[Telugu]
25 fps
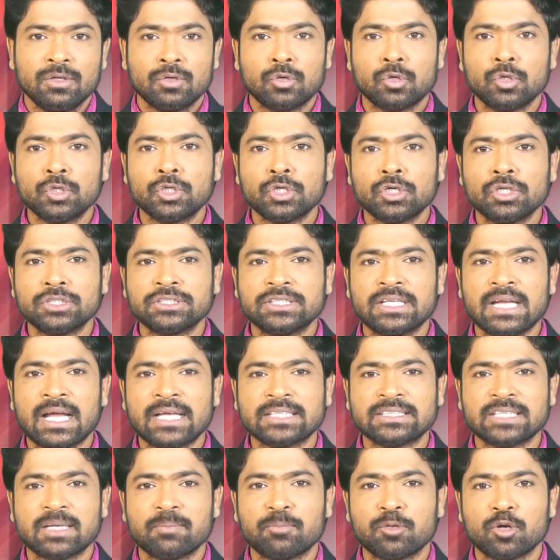గుంటూరు జిల్లా
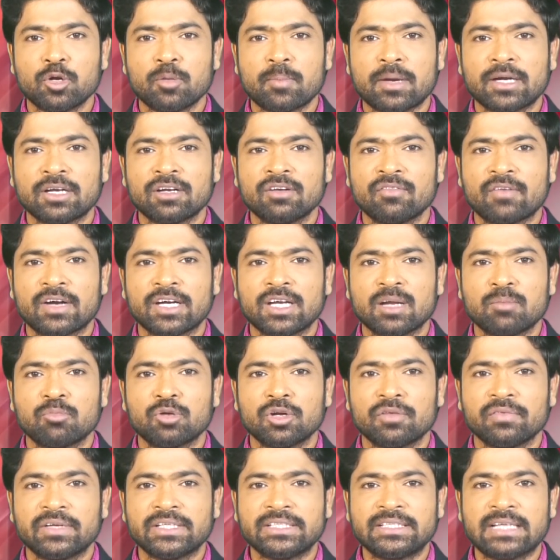చేబ్రోలు మండలం
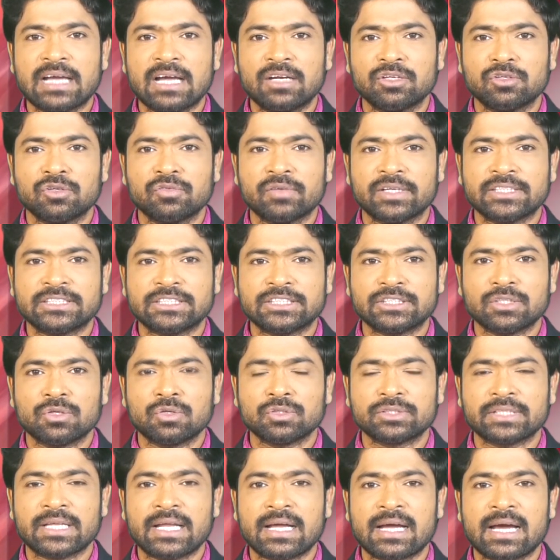వడ్లమూడి విజ్ఞాన్
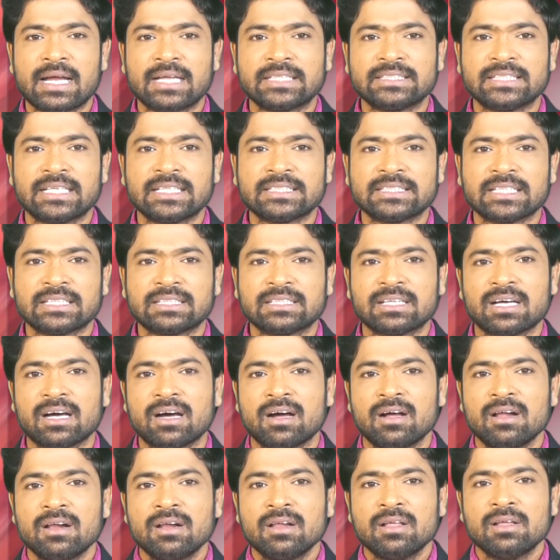యూనివర్సిటీలో తెలంగాణ జనసత్తా
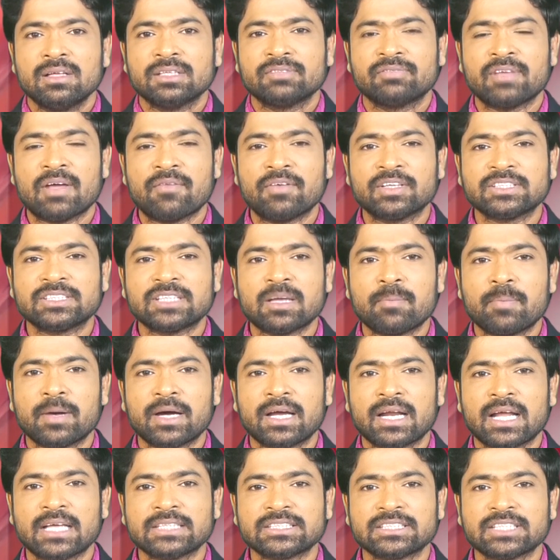
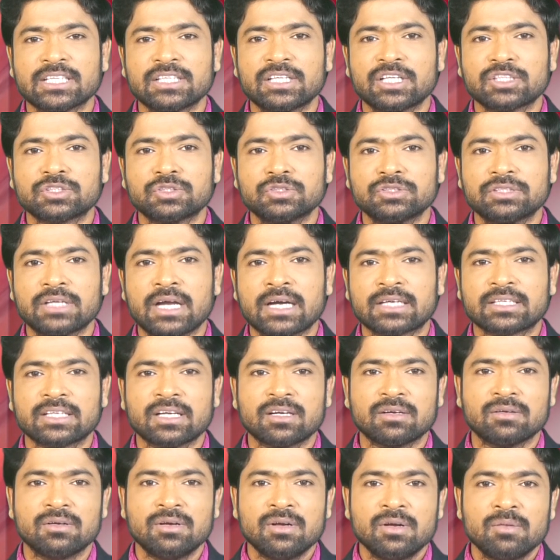వ్యవస్థాపక రాష్ట్ర అధ్యక్షుడు
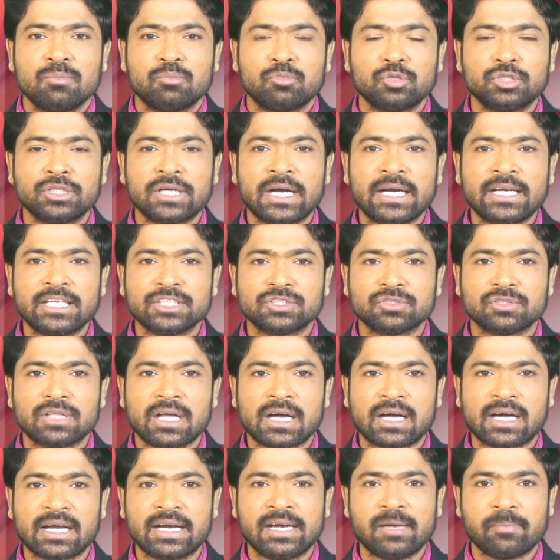డాక్టర్ ముదుగంటి
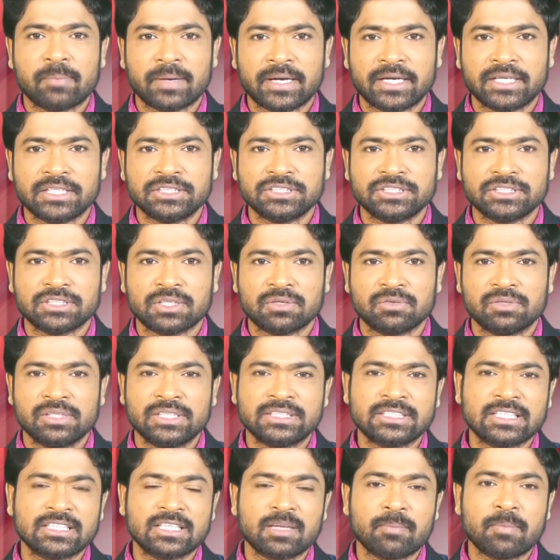సుధాకర్ రెడ్డి పర్యటించారు
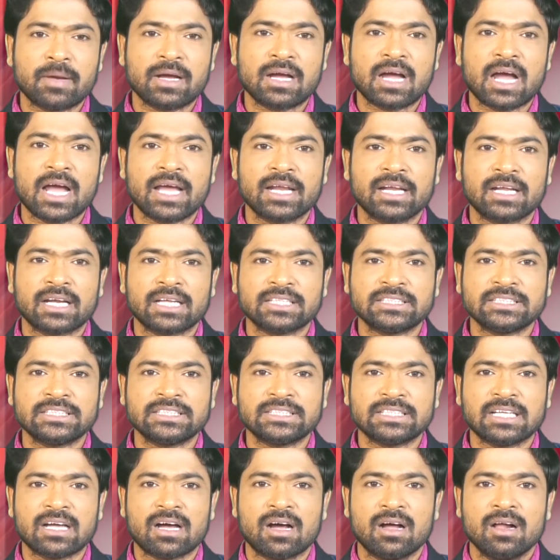ఈ సందర్భంగా ఆయన
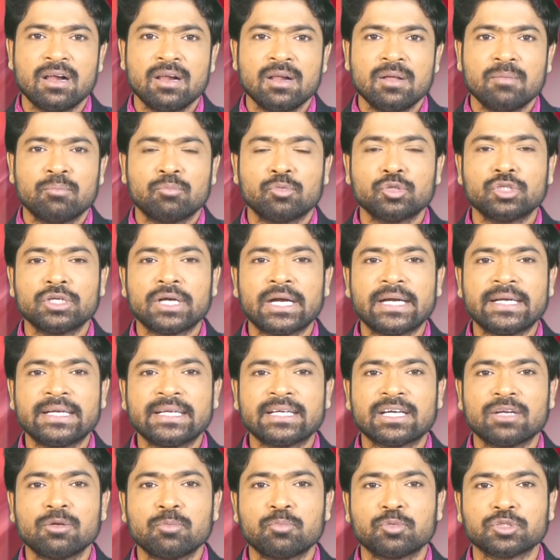రచించిన
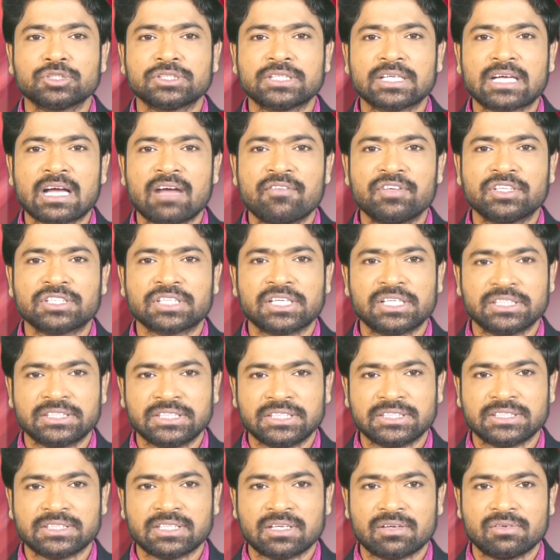ముదుగంటికలు పుస్తకావిష్కరణ
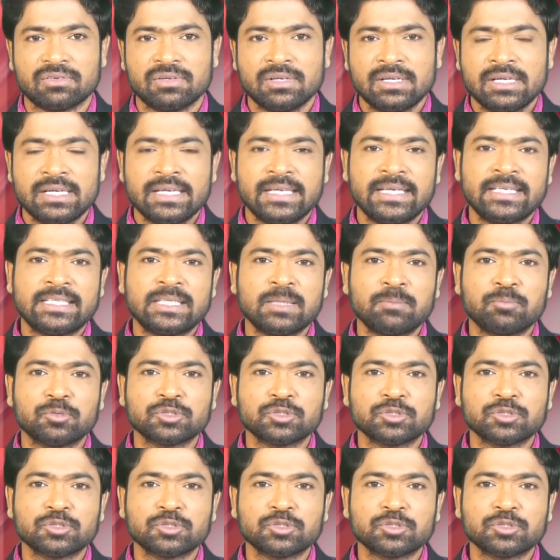చేశారు ఇట్టి